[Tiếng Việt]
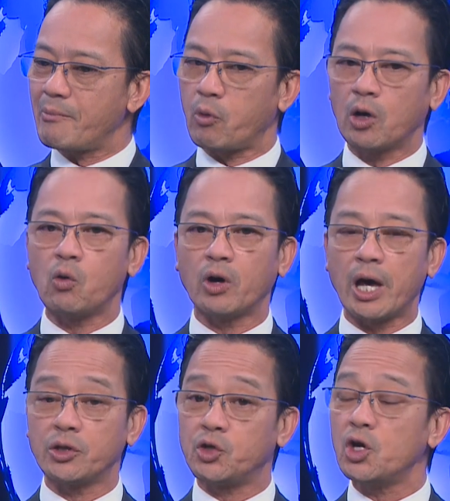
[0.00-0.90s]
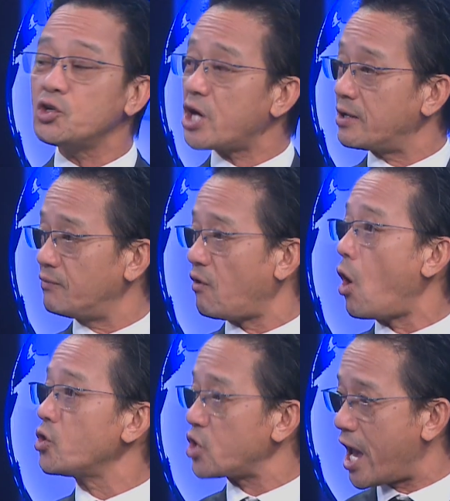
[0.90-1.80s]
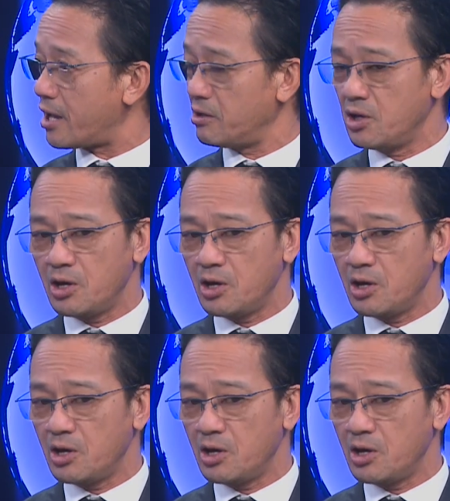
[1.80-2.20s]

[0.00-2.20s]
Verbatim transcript: một cái cuộc ờ, chiến tranh võ trang